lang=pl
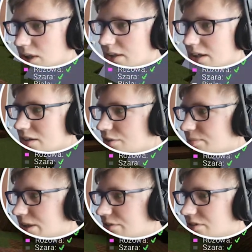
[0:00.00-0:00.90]
Generalnie
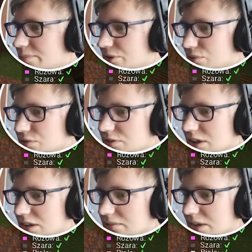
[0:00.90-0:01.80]
śmiesznie, bo
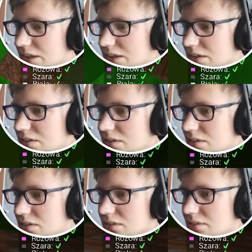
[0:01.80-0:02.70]
nóżka nie ma, nie?
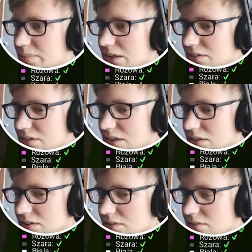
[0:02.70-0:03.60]
Patrzcie
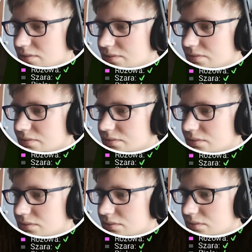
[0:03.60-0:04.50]
na to.
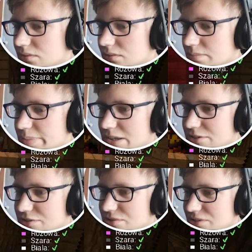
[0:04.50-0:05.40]

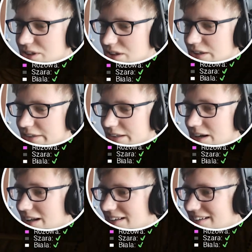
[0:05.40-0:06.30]
Byczunia
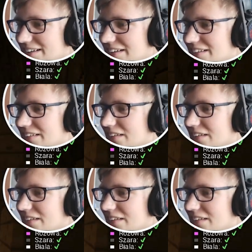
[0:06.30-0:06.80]
generalnie.